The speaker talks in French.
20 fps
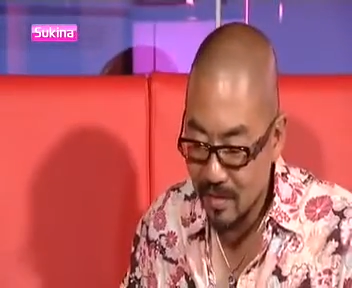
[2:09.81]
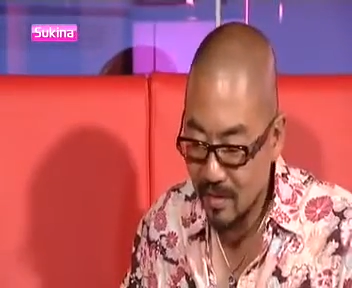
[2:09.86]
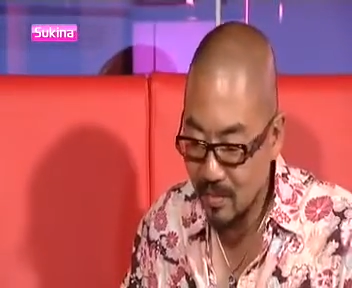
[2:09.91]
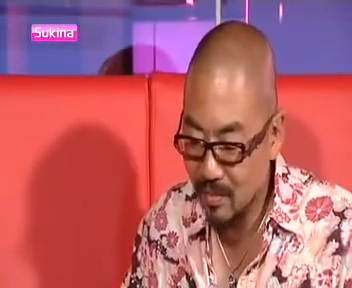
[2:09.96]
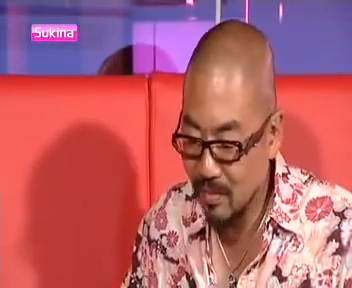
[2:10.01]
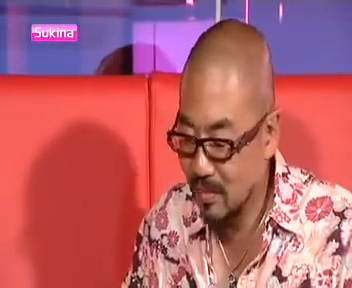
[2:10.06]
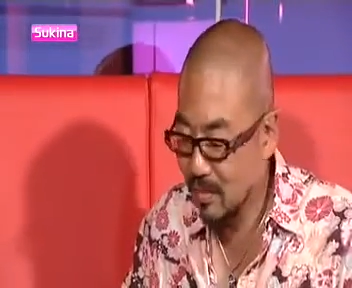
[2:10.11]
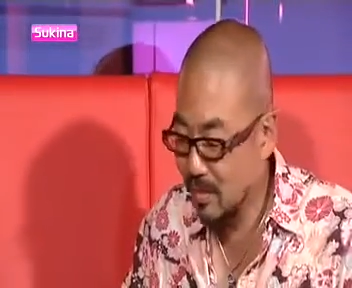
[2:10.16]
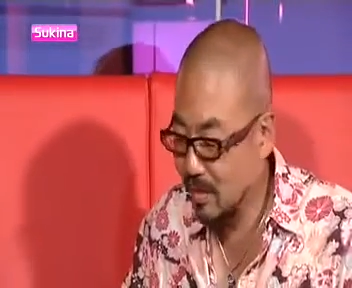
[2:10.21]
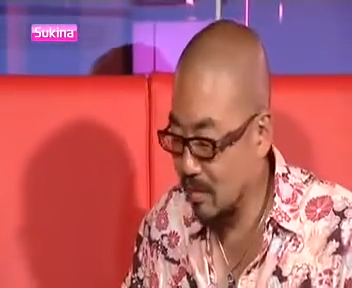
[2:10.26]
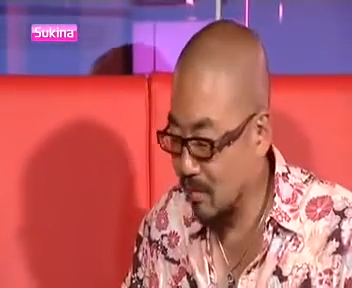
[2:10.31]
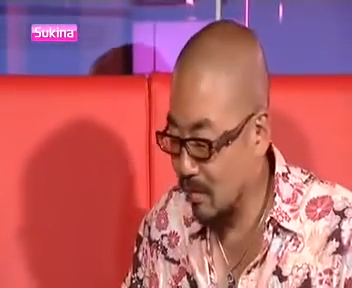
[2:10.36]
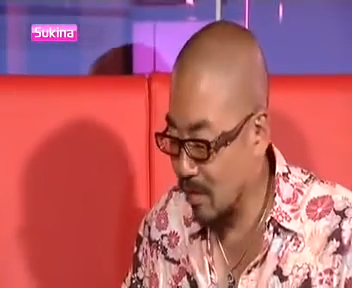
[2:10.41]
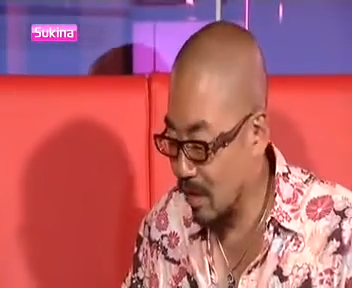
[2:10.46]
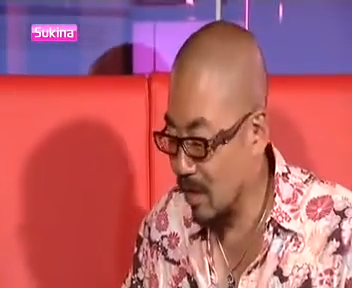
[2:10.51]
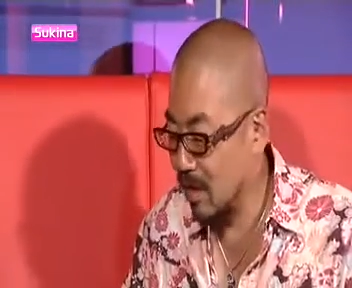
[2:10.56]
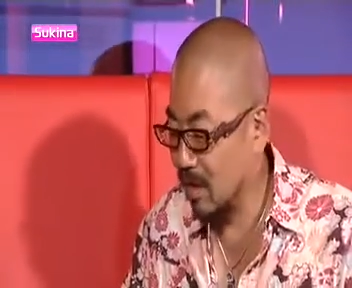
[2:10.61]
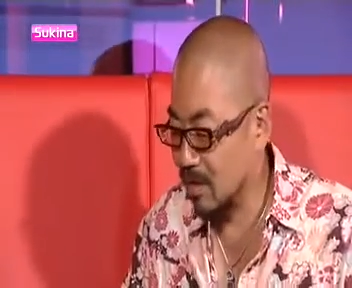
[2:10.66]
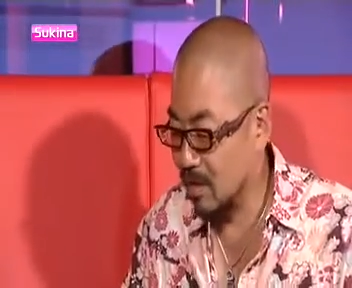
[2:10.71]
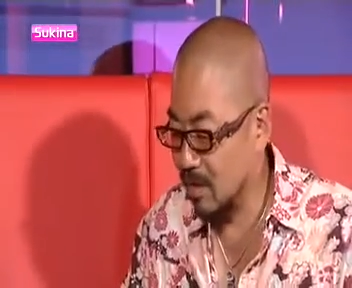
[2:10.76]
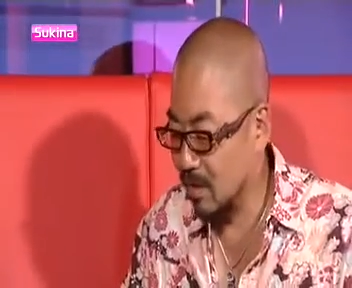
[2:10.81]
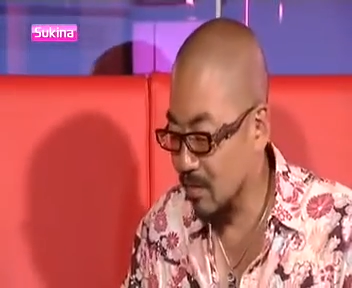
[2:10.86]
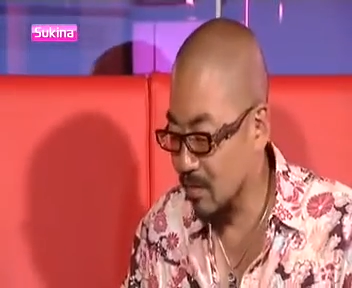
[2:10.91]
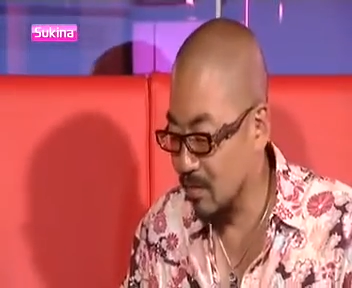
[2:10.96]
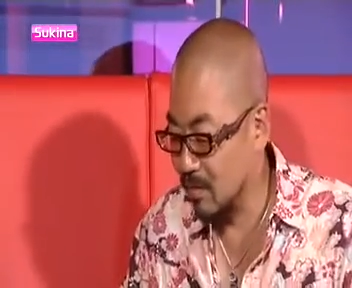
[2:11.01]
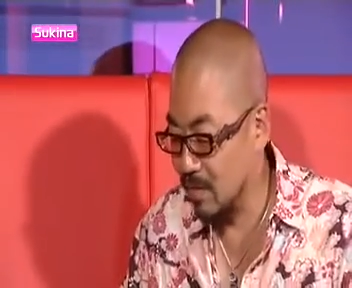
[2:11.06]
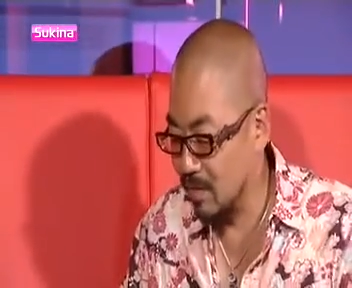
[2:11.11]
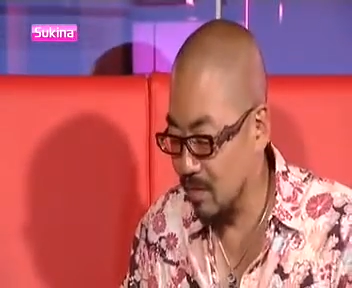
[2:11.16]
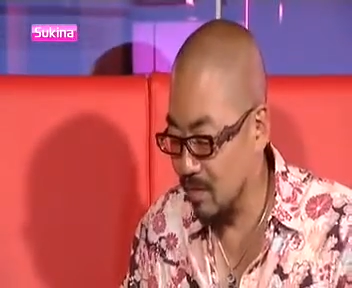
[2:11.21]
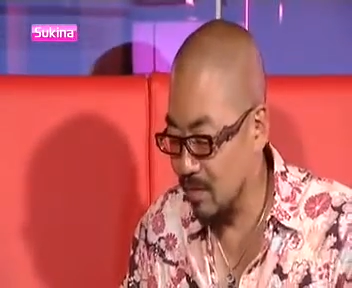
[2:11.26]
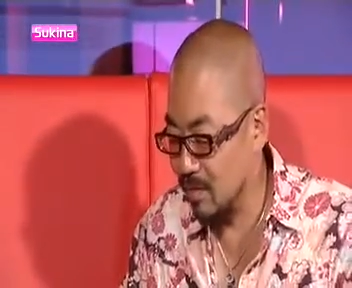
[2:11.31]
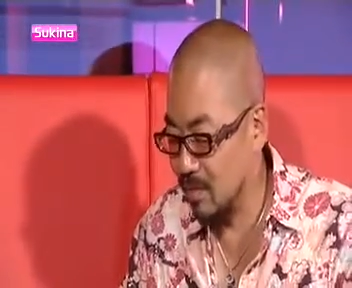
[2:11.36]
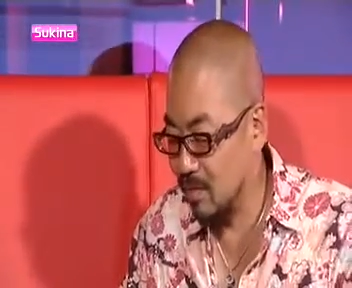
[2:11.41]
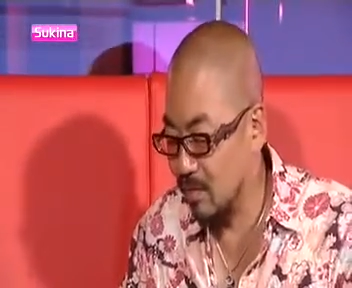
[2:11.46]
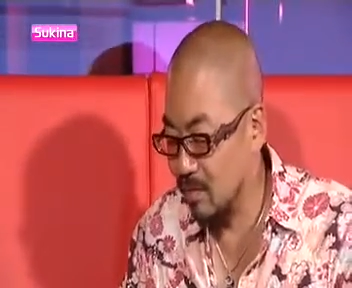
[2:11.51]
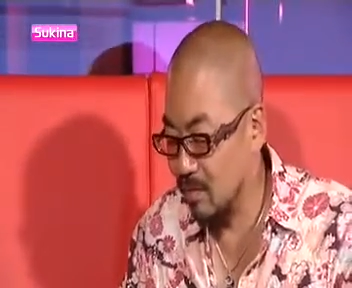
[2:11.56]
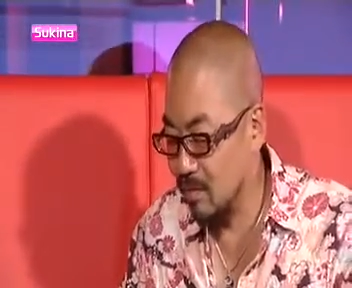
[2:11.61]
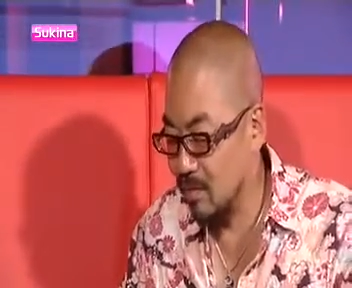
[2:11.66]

Et grâce à cela, j'ai